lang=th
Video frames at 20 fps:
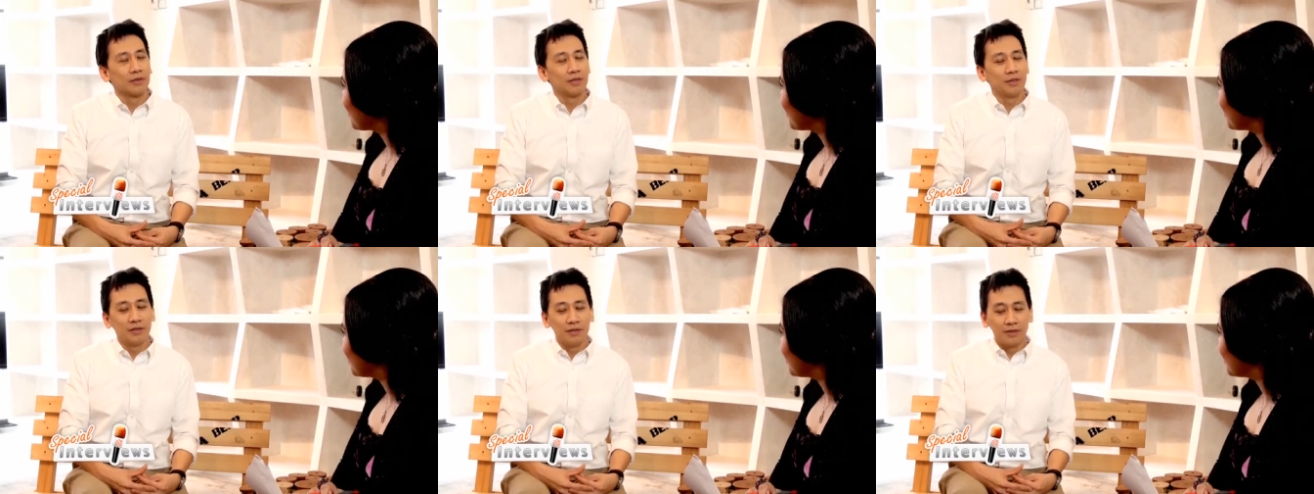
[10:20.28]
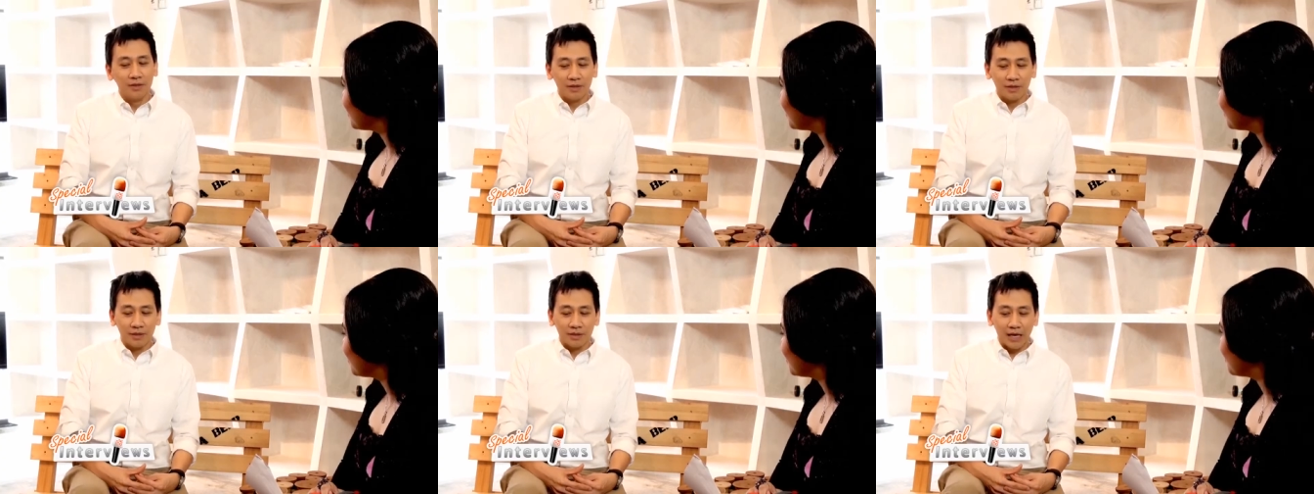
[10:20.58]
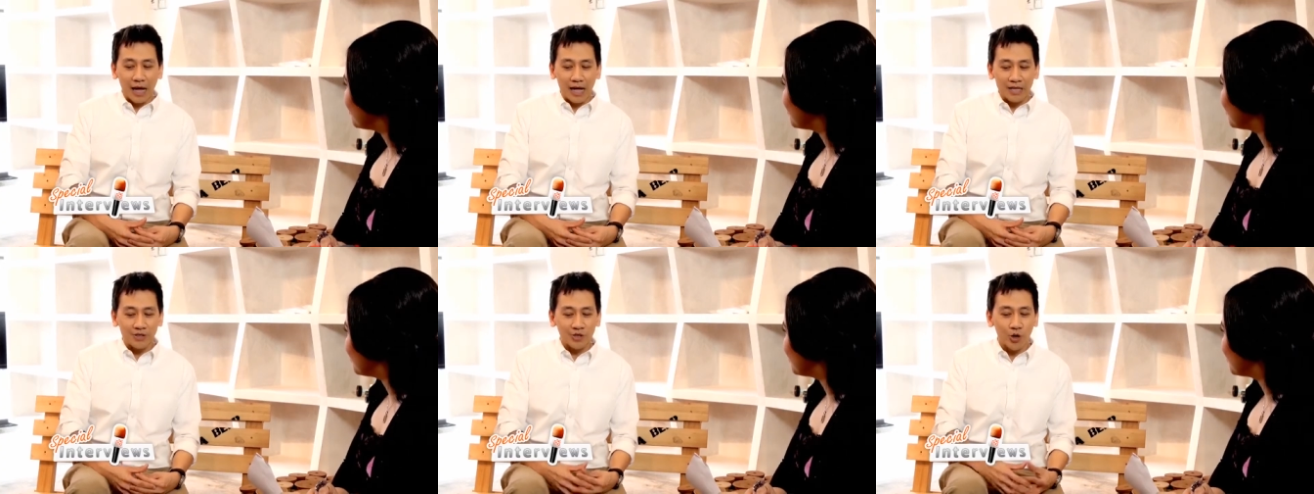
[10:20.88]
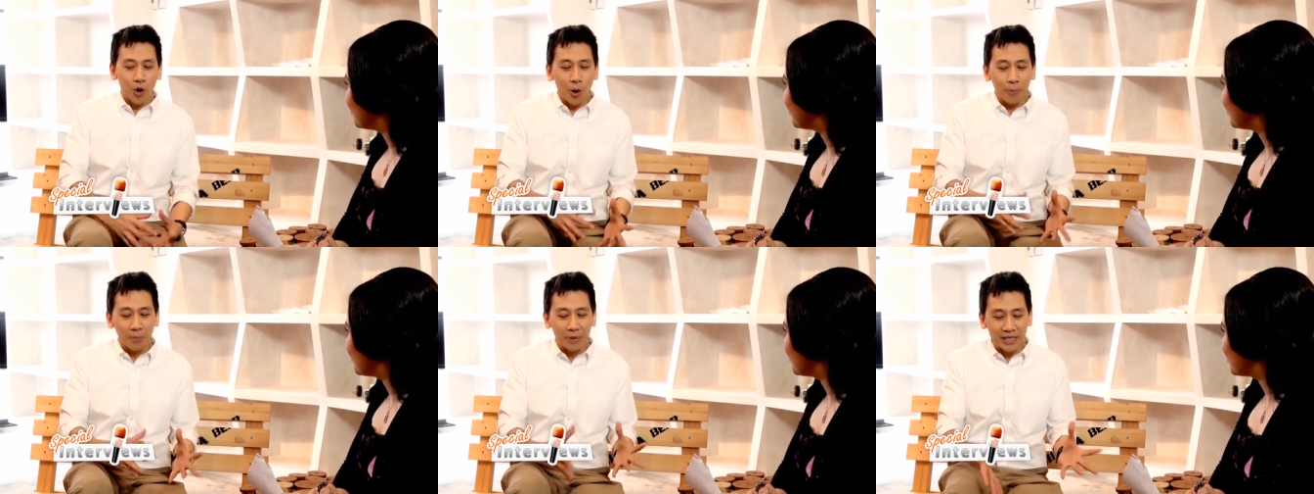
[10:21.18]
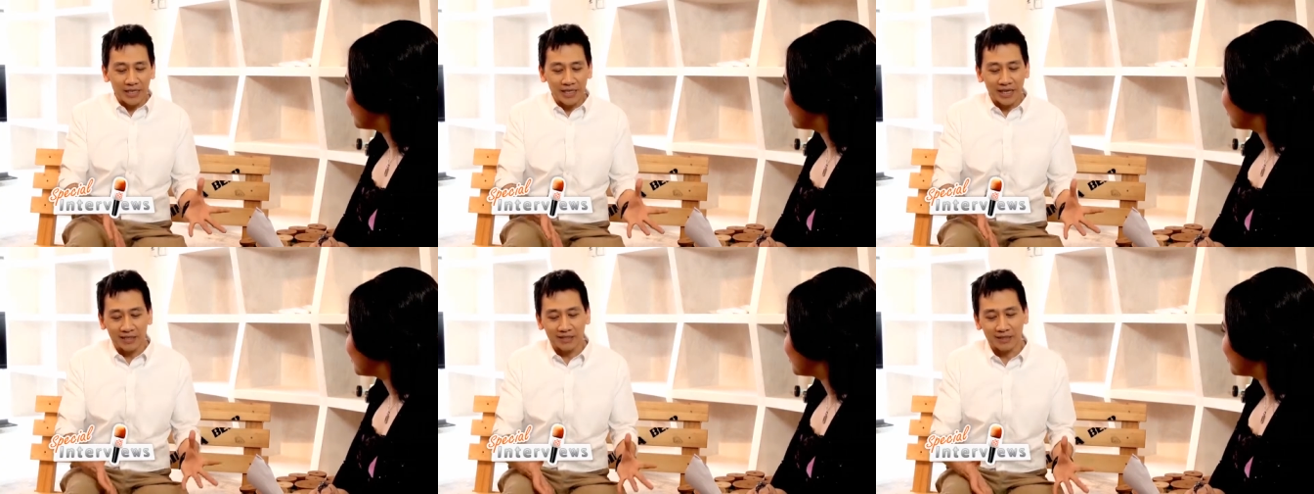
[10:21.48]
คือการชอบ
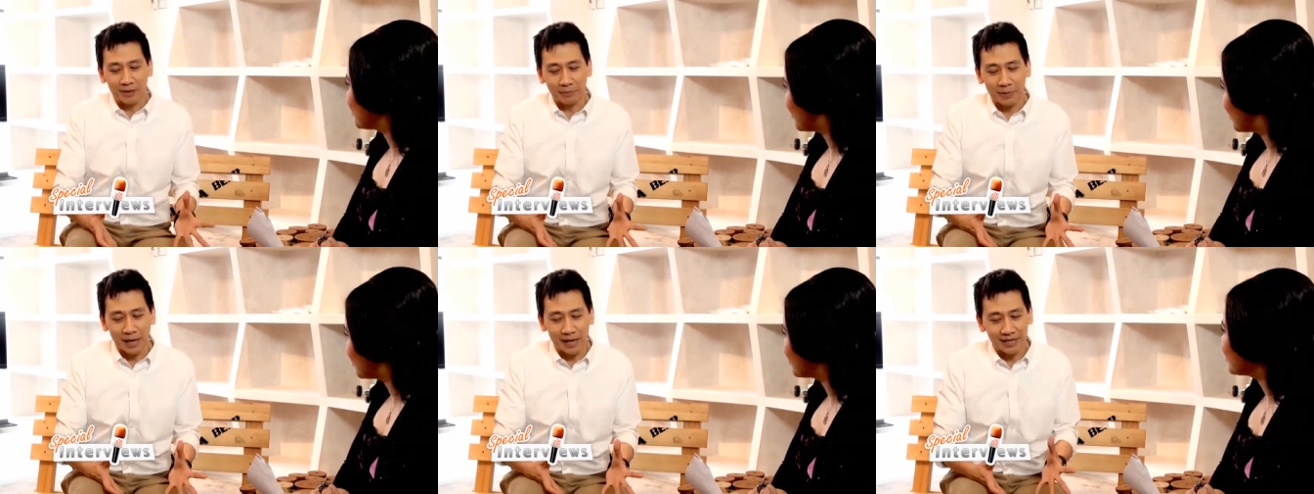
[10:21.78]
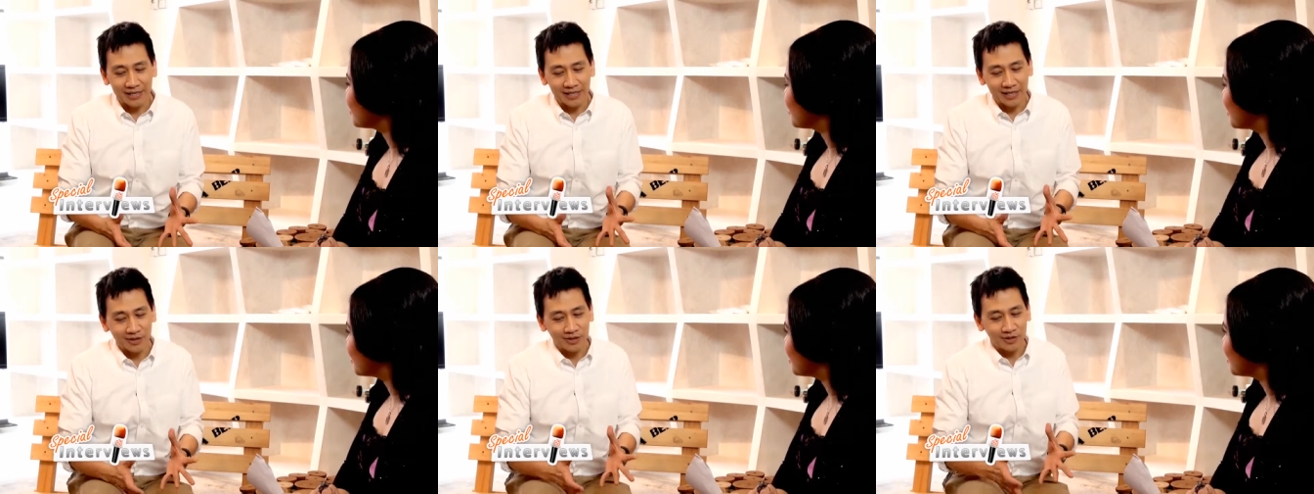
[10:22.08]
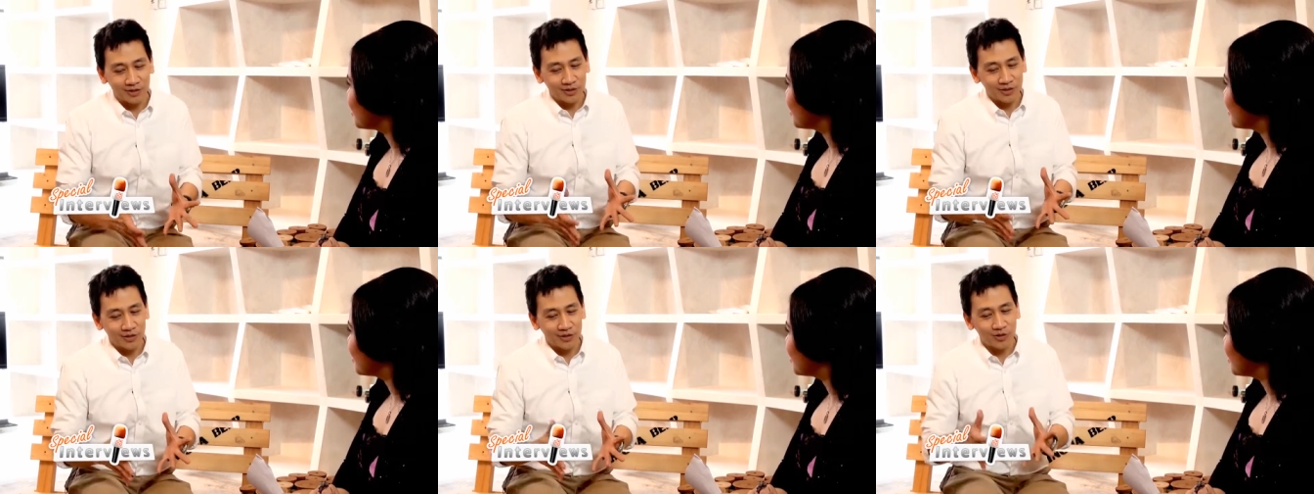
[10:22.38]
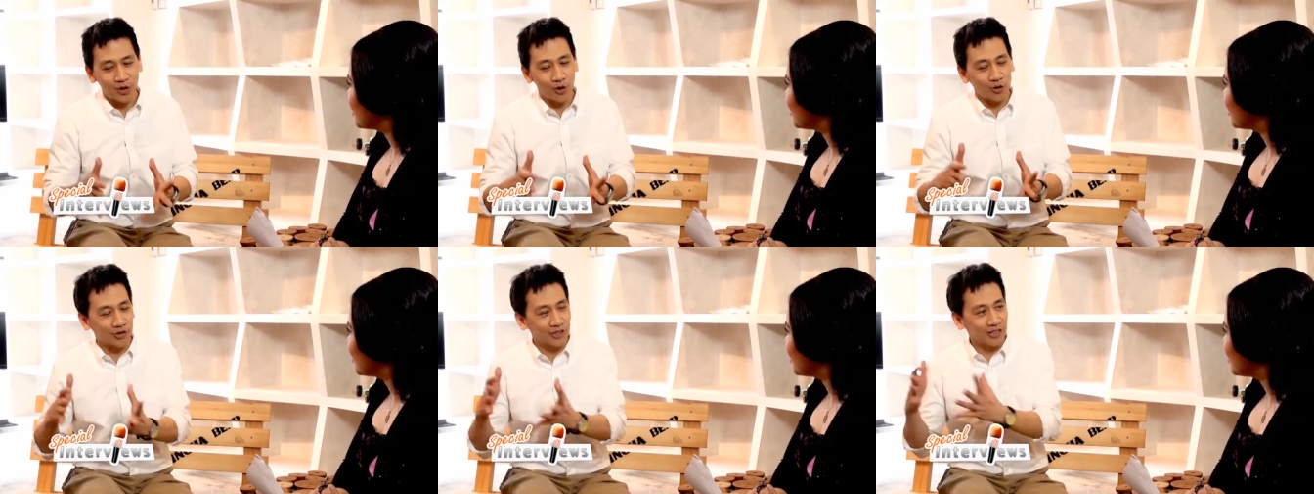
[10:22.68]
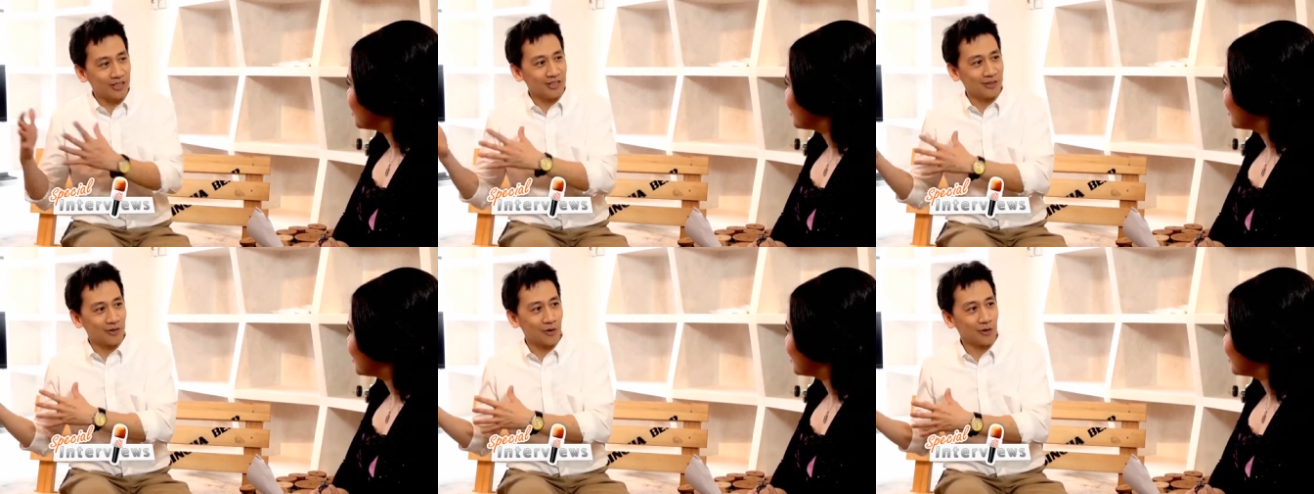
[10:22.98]
เรียนกับการเรียนด็อก
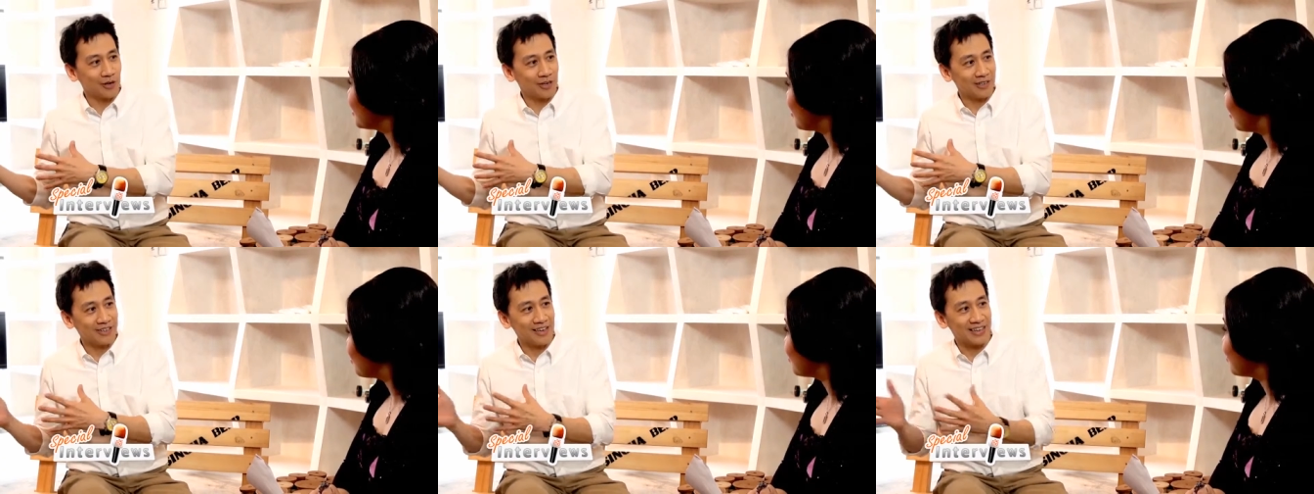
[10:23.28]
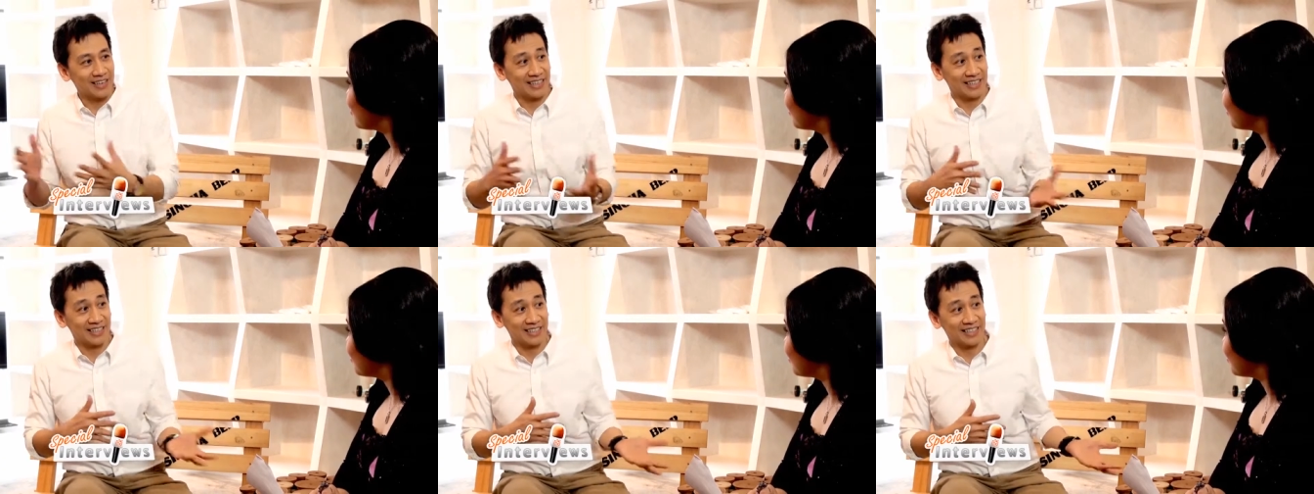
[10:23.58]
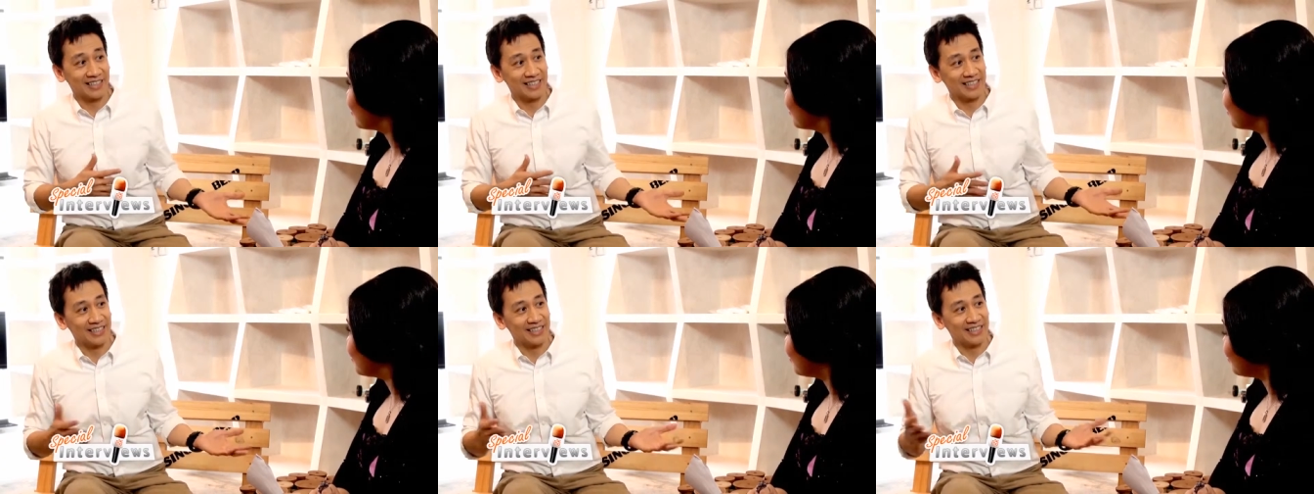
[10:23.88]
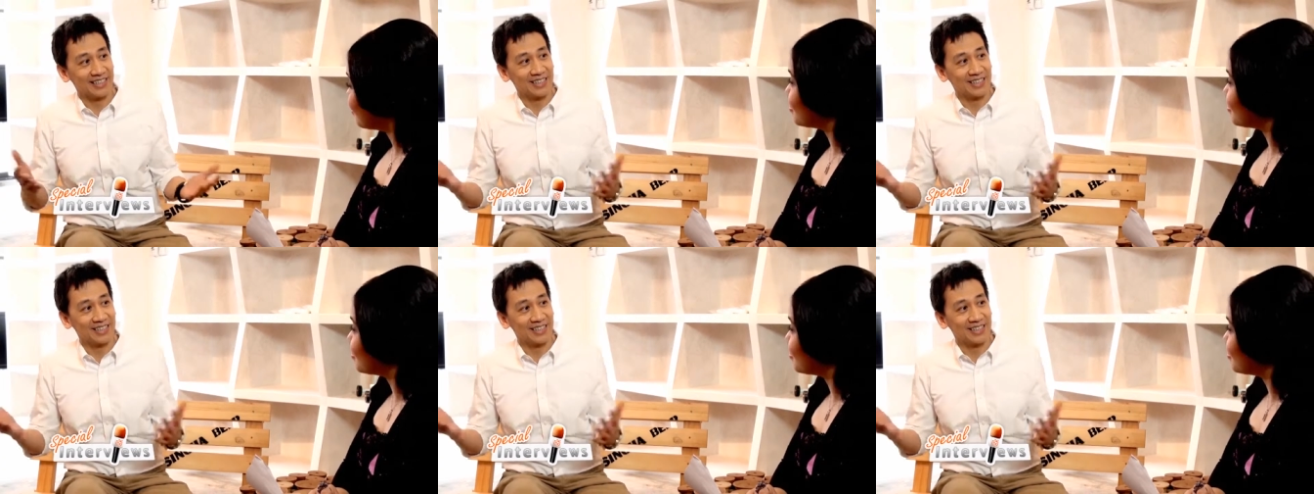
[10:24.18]
เตอร์คนละเรื่องกันเลยนะ